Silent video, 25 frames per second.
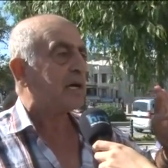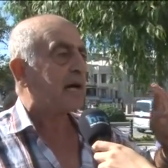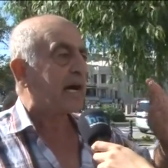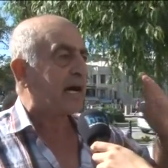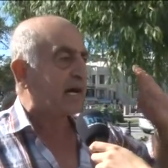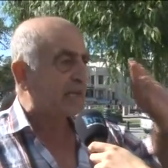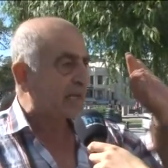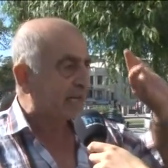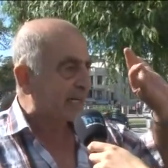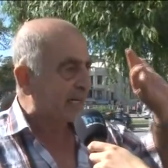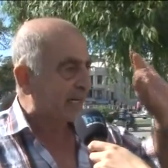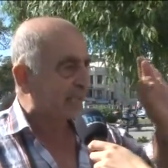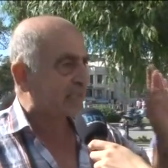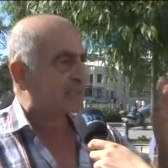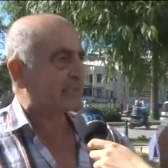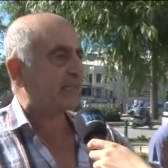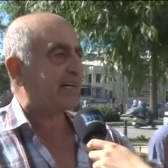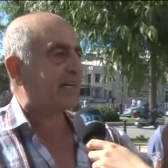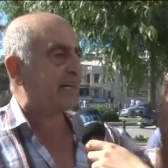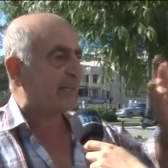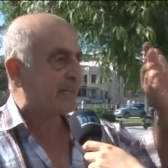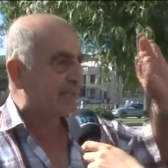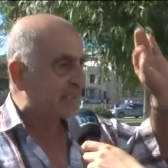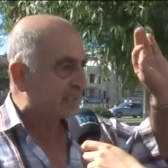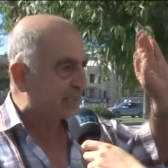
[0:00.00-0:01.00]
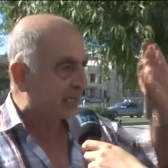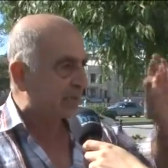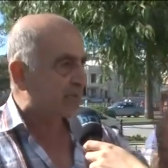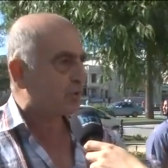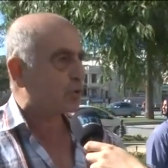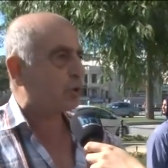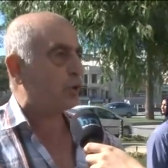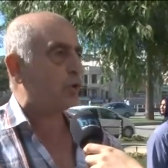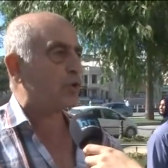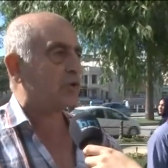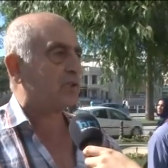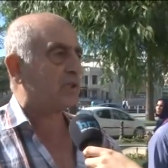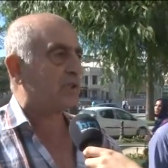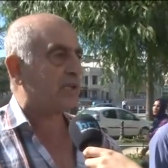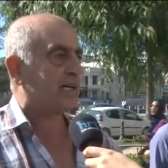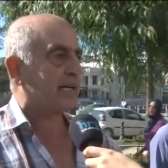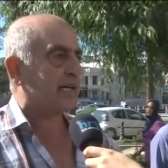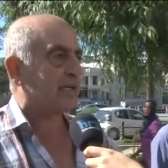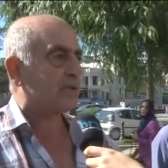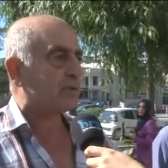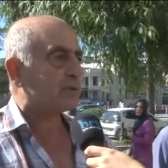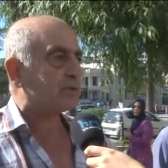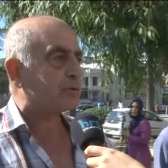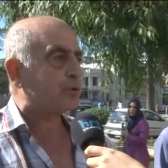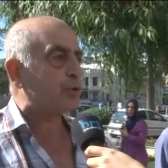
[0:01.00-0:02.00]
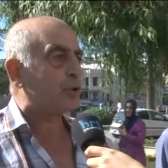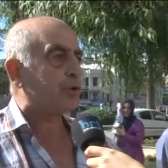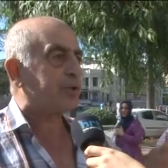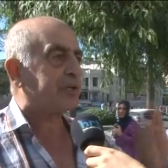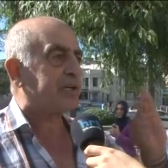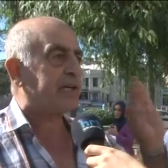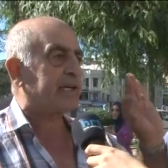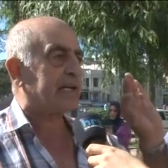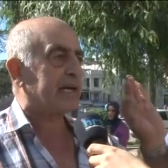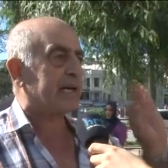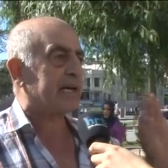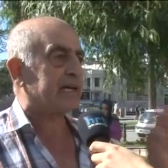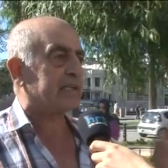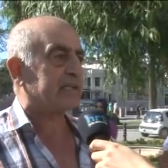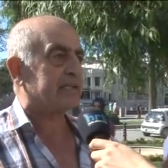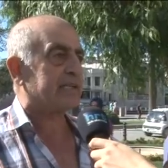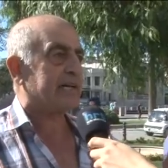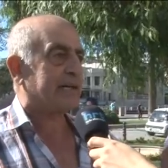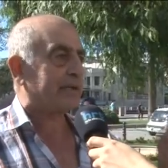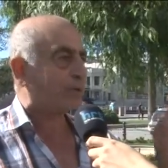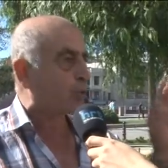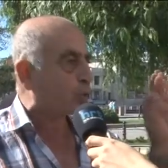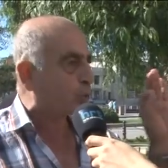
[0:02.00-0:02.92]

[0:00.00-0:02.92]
Anayasaya idamı koysunlar, Türkiye rahatlar.